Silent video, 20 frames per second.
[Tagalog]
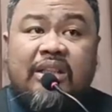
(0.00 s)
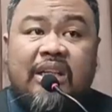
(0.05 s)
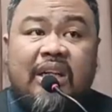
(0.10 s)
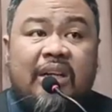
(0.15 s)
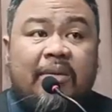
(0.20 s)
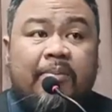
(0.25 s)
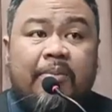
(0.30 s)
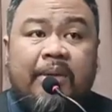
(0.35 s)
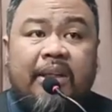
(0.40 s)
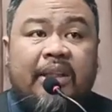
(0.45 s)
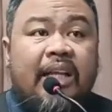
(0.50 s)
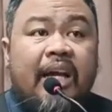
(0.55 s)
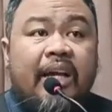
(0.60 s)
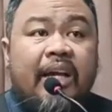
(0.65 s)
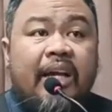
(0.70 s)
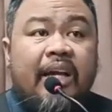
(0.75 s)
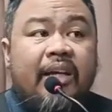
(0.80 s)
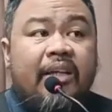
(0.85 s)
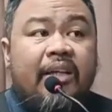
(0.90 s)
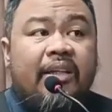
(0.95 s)
namatay,
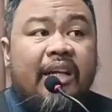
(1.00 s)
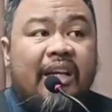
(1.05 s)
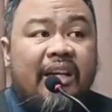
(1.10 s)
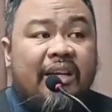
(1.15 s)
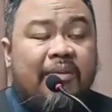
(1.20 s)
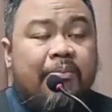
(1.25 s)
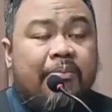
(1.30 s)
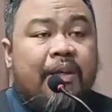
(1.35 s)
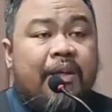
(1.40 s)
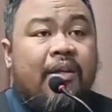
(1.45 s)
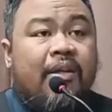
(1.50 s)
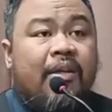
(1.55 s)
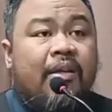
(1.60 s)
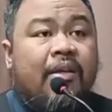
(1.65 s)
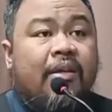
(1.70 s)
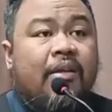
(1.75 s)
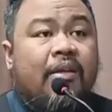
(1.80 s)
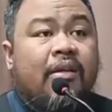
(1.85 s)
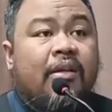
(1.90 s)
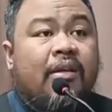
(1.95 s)
nalibing.
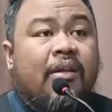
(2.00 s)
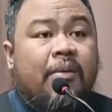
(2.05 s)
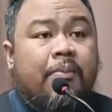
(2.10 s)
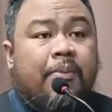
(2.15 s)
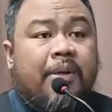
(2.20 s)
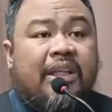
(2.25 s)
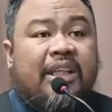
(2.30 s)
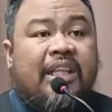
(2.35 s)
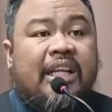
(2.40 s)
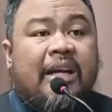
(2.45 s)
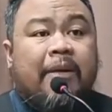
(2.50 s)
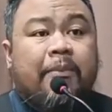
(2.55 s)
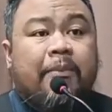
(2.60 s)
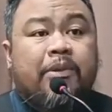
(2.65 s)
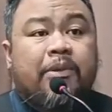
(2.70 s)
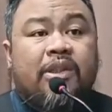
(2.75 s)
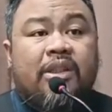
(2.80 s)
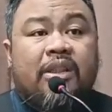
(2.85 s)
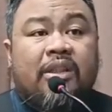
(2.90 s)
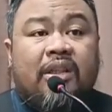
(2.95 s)
Pagkatapos ng tatlong
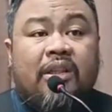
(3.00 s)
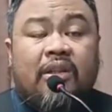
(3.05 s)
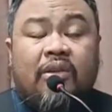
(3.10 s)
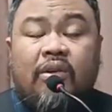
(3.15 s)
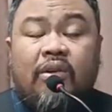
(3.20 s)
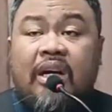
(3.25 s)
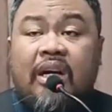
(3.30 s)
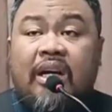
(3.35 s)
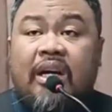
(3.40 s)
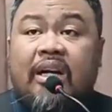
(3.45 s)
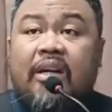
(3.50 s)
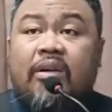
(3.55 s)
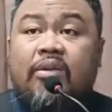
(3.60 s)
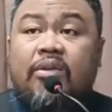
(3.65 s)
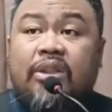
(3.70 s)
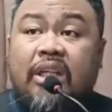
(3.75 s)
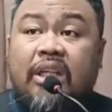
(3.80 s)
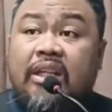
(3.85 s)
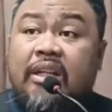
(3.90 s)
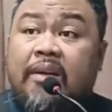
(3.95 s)
araw, siya ay nabuhay na
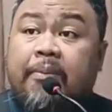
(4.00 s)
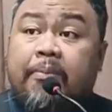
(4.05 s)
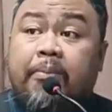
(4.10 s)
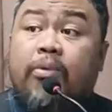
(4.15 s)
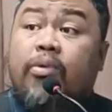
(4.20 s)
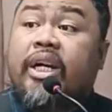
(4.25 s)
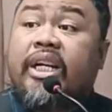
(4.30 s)
maguli.